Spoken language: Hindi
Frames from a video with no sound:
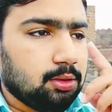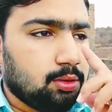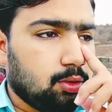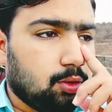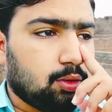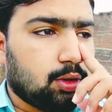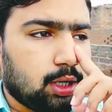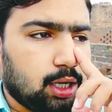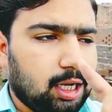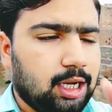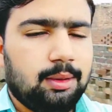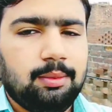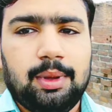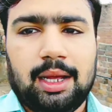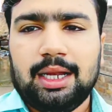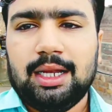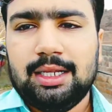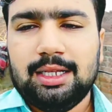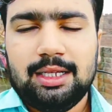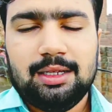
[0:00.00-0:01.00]
तो कल
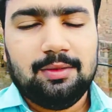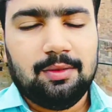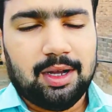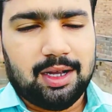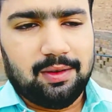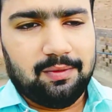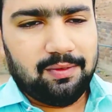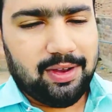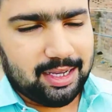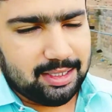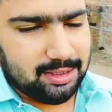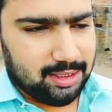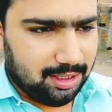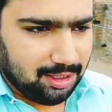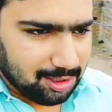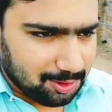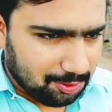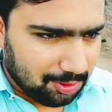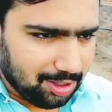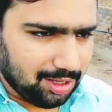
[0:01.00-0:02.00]
मैंने जी
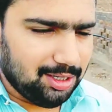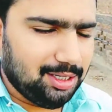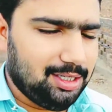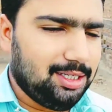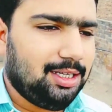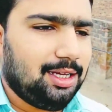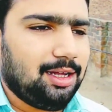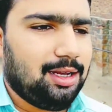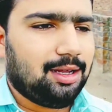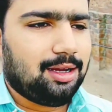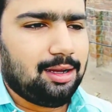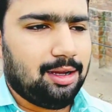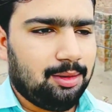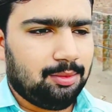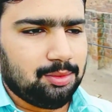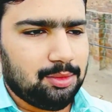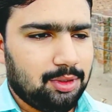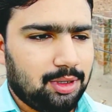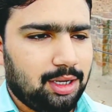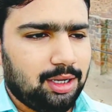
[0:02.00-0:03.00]
वैक्सीन लगवा ली है
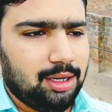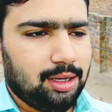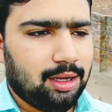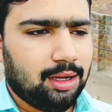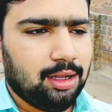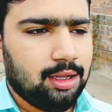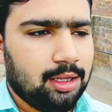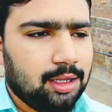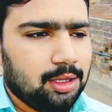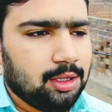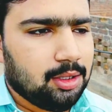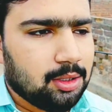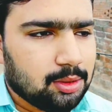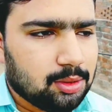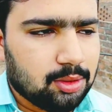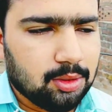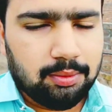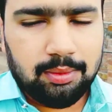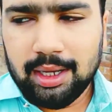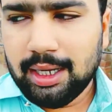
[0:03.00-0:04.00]
अलहमदिल्ला
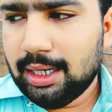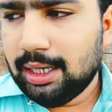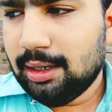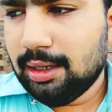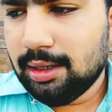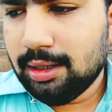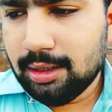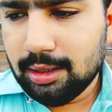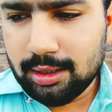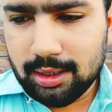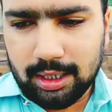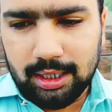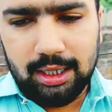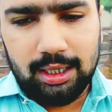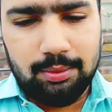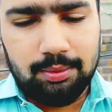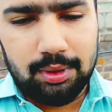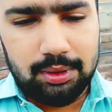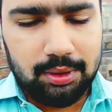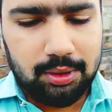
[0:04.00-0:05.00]
तो मैंने ना
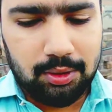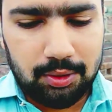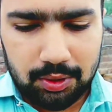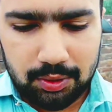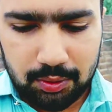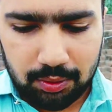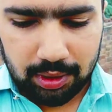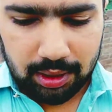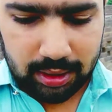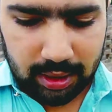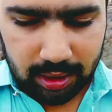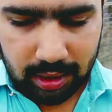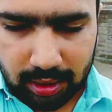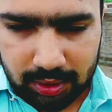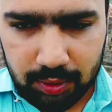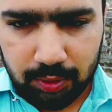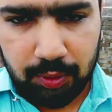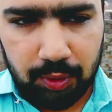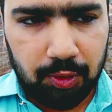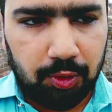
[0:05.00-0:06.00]
कई बंदों से सुना था
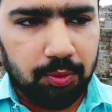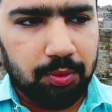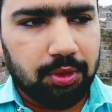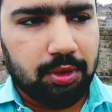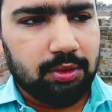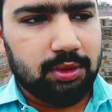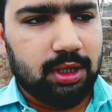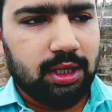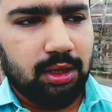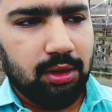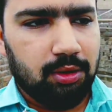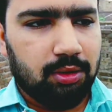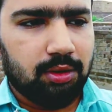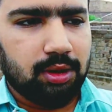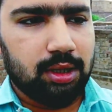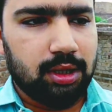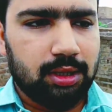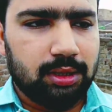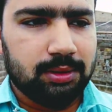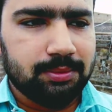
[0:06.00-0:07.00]
यूट्यूबरों से और